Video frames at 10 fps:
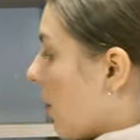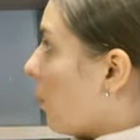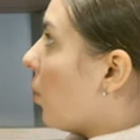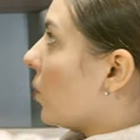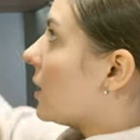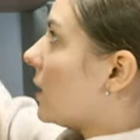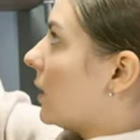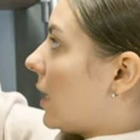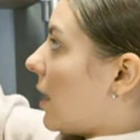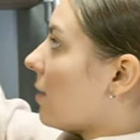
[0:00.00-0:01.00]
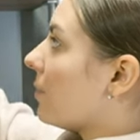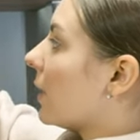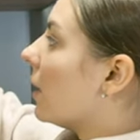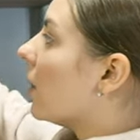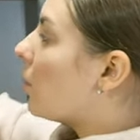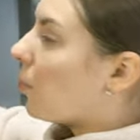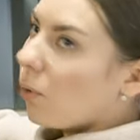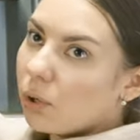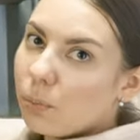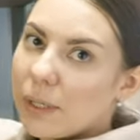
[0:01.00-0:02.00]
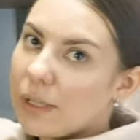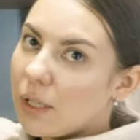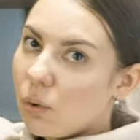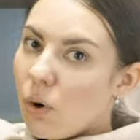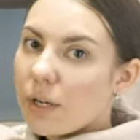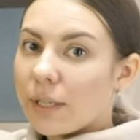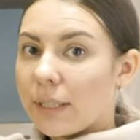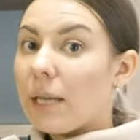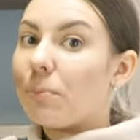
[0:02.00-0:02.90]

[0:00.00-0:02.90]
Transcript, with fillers: пол-стена, пол, потолок и